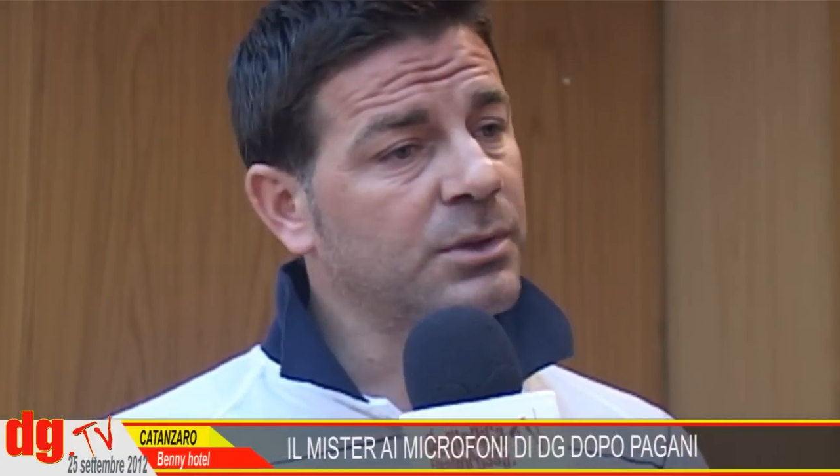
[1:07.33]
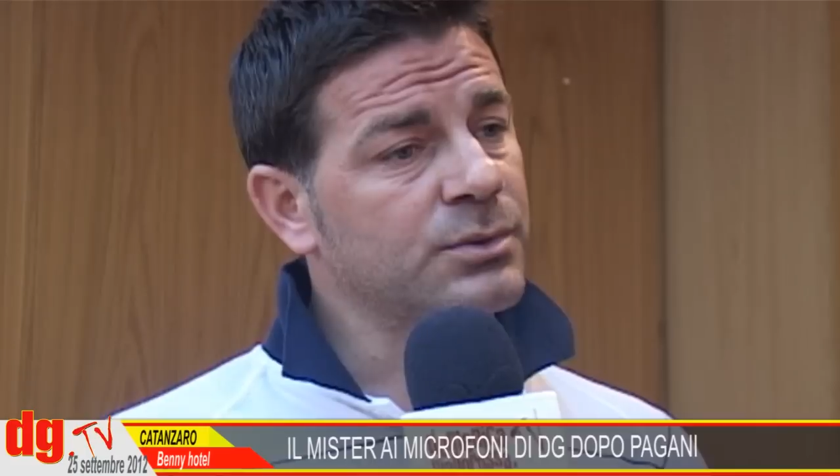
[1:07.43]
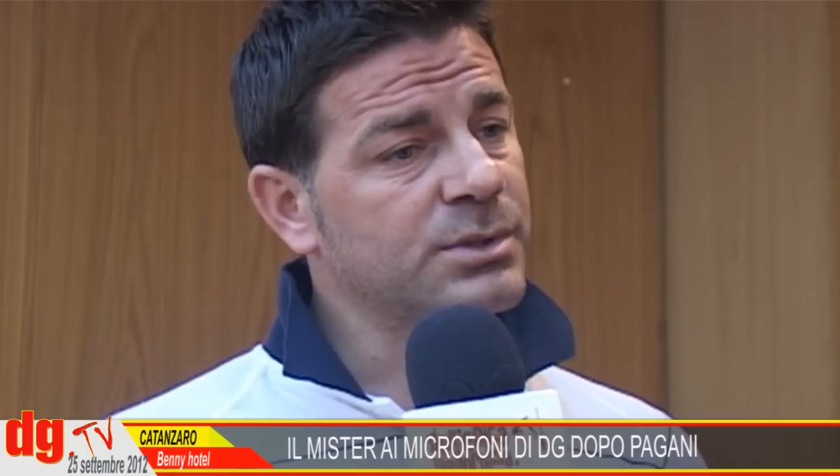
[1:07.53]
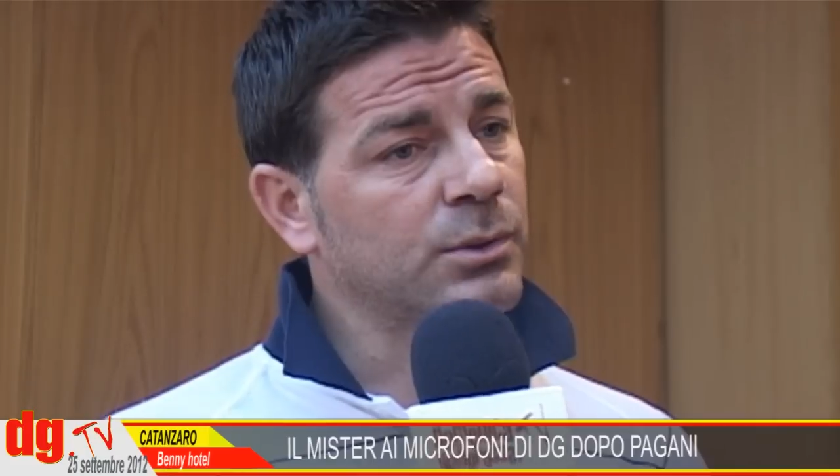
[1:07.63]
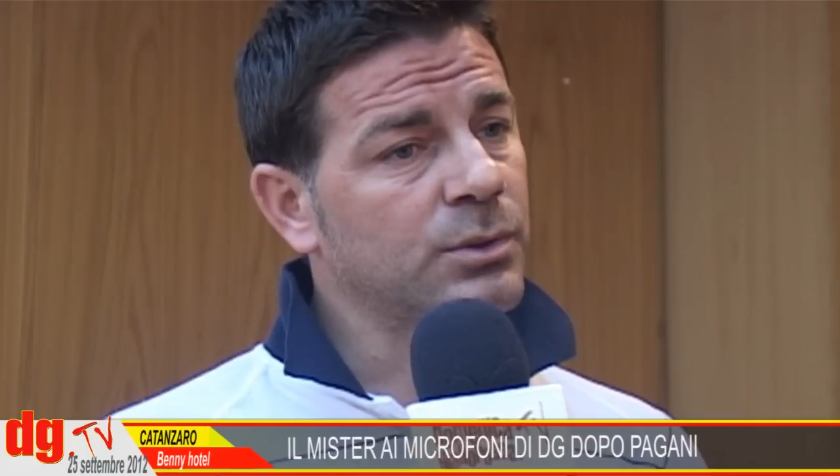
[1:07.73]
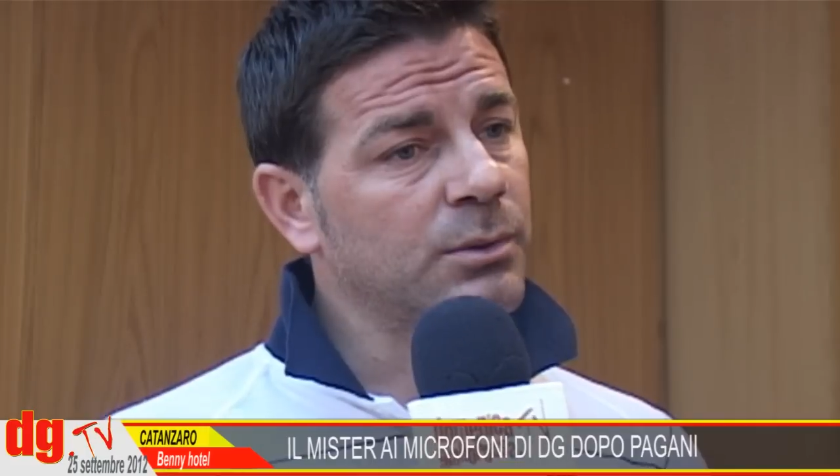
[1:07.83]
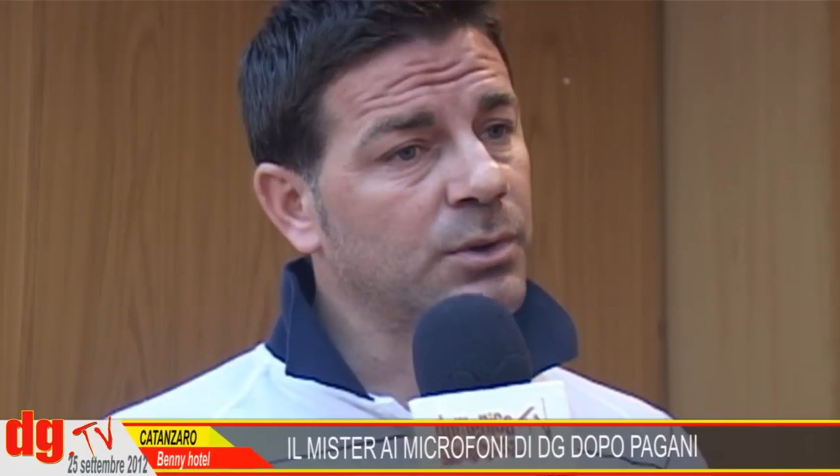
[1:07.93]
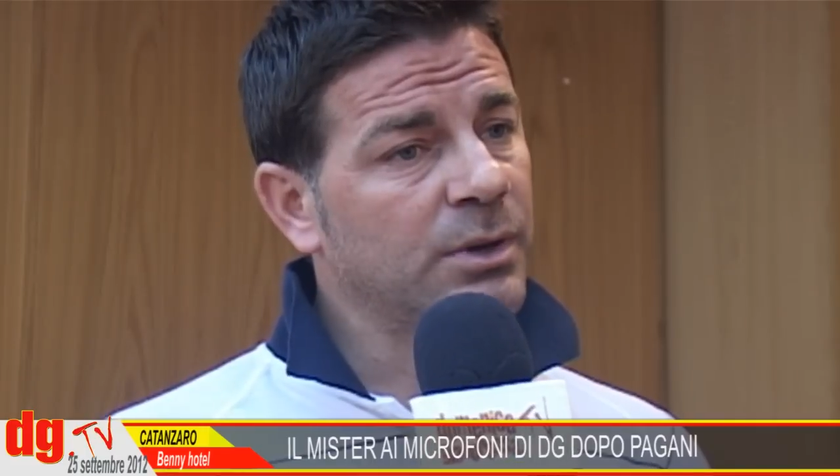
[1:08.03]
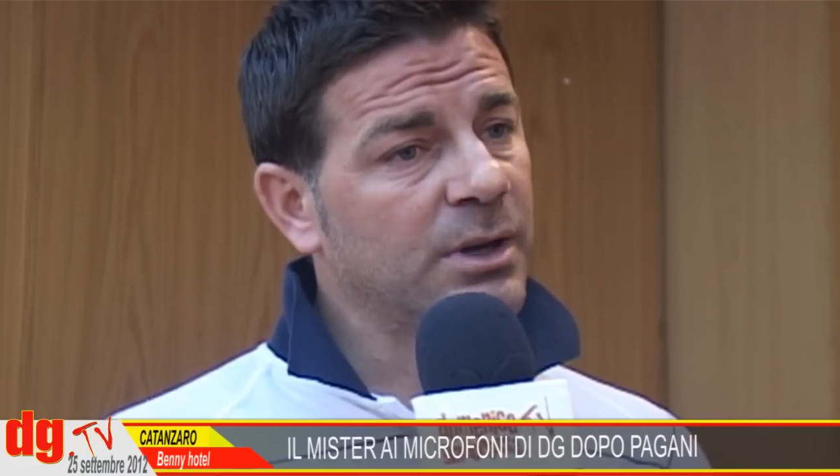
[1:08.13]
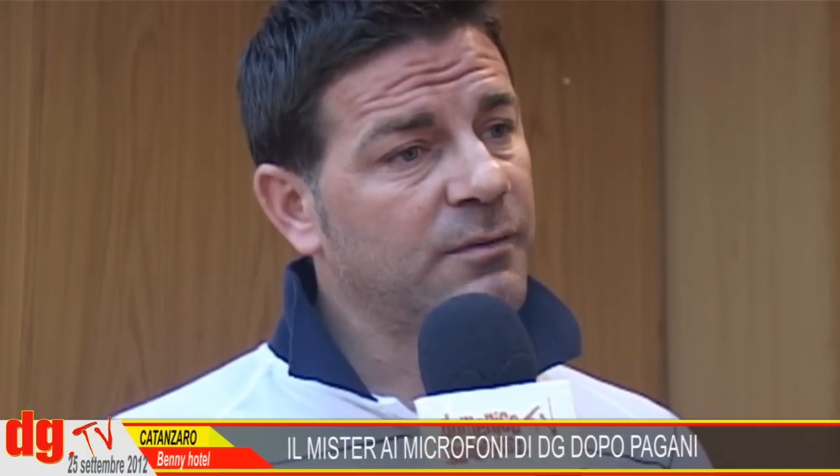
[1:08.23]
consecutive
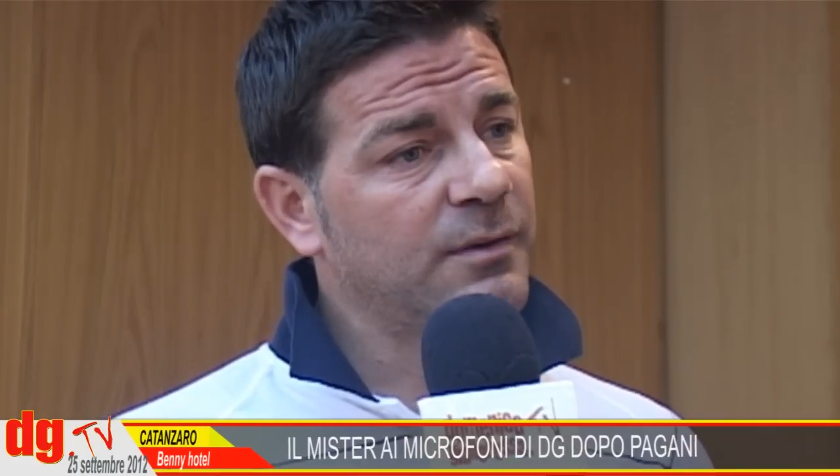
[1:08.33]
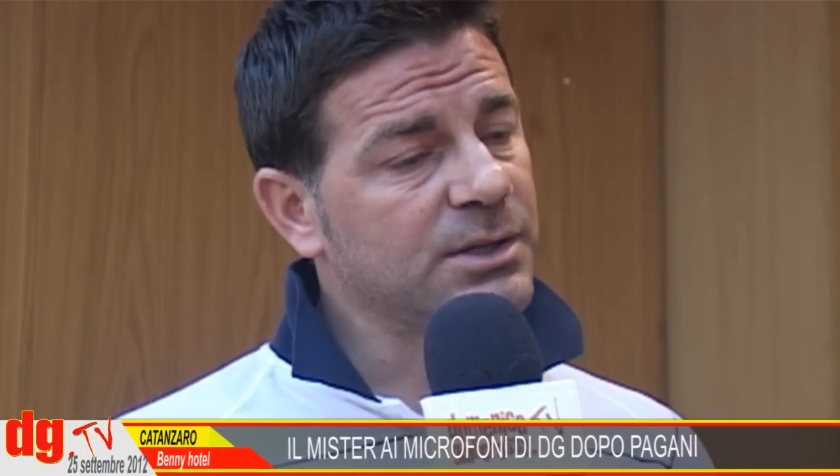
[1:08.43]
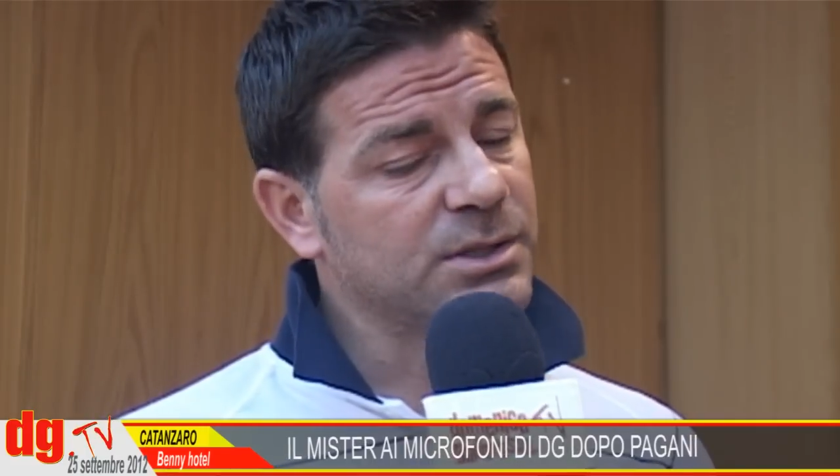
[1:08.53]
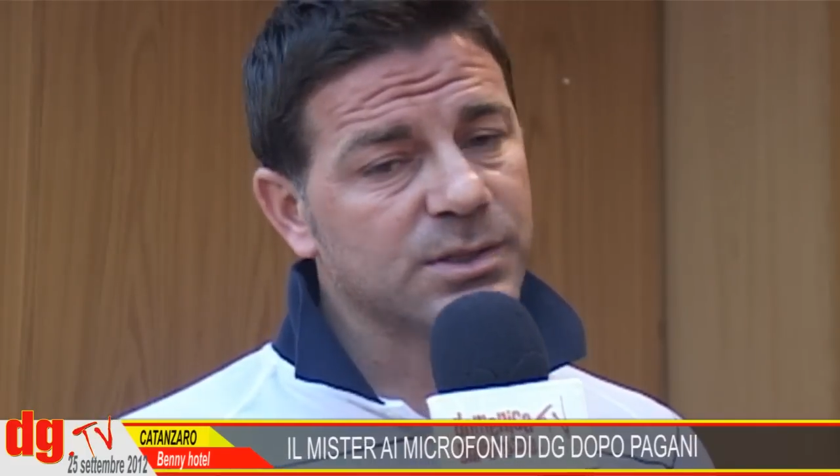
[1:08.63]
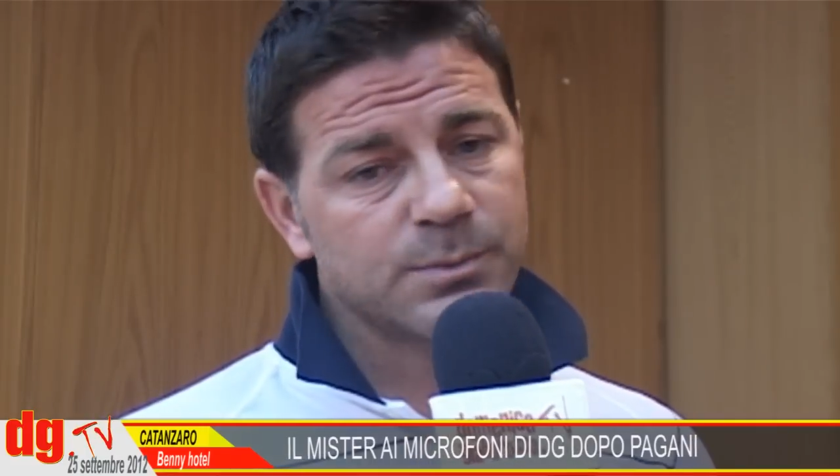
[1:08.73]
non era facile,